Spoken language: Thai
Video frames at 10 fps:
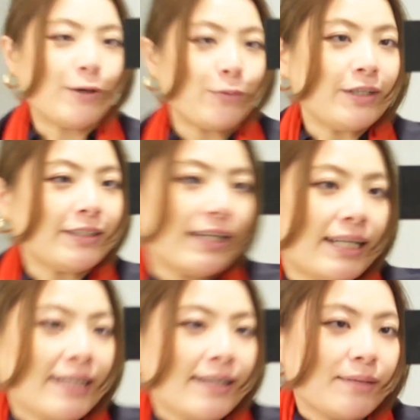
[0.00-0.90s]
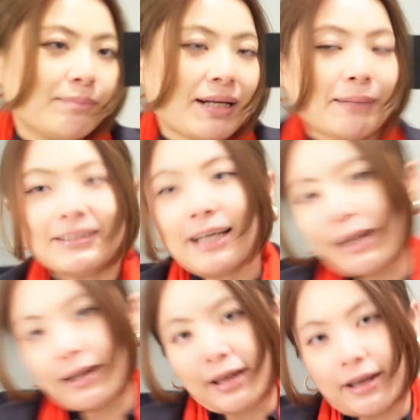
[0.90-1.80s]
โอเวอร์ที่ประทับใจ
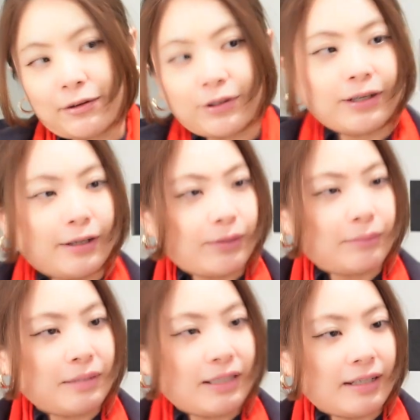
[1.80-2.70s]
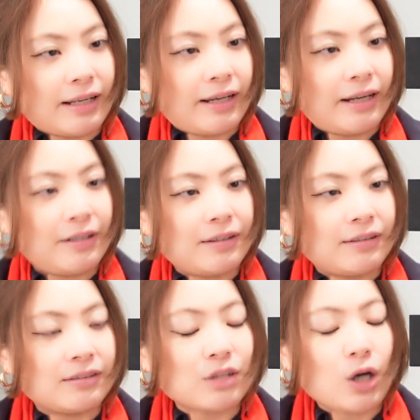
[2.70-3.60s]
อีกแล้วนะคะมีอะไรให้เดิ
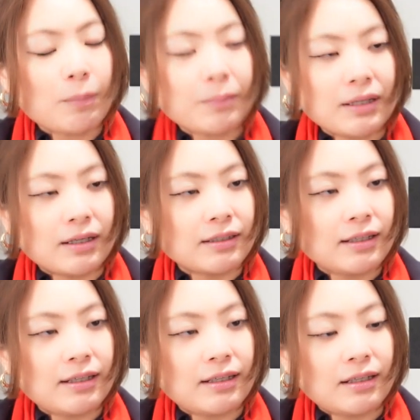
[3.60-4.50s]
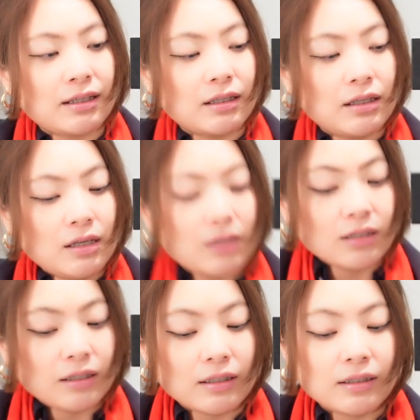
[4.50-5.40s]
นชอบเมืองที่
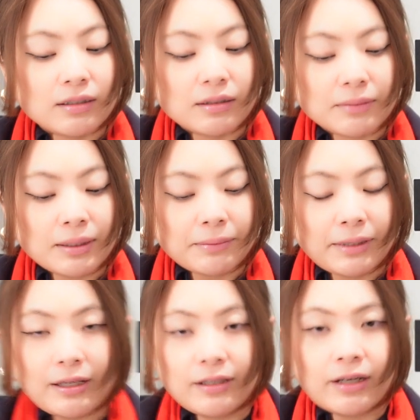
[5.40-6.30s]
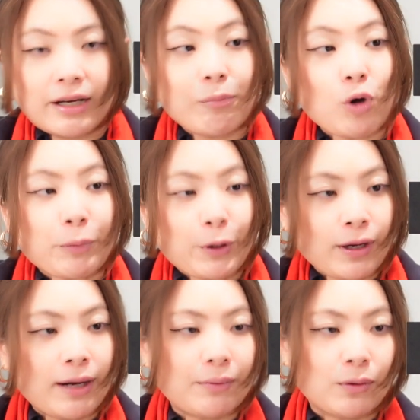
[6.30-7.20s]
เดินแบบลิงก์กันได้หมดไม่ต้อ
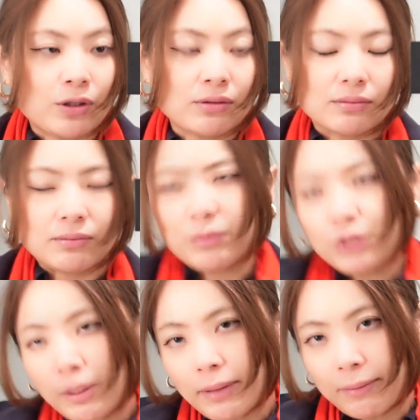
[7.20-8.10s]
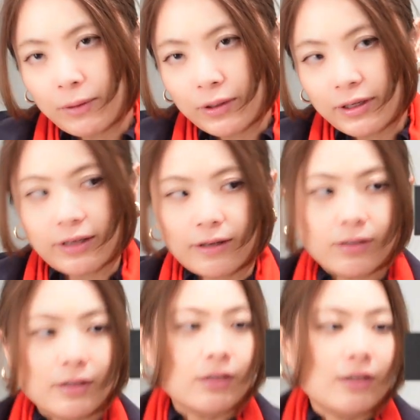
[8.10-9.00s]
งขับรถเพราะไม่ชอบขับรถนะคะ
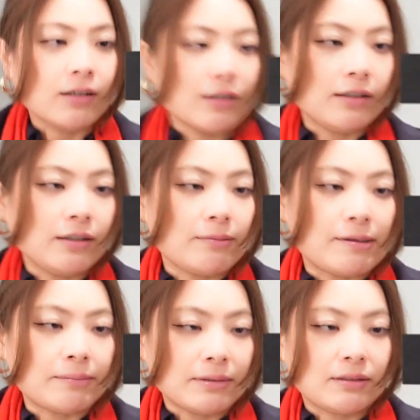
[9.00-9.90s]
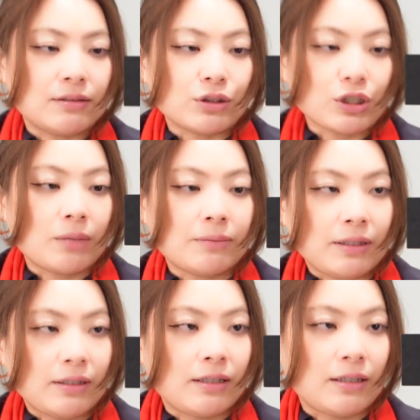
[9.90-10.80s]
ก็เลยแบบเออชอบ
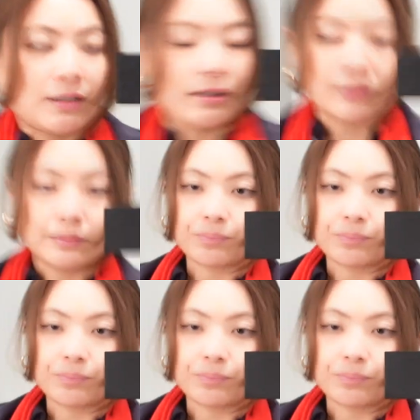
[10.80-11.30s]
ที่นี่นะคะ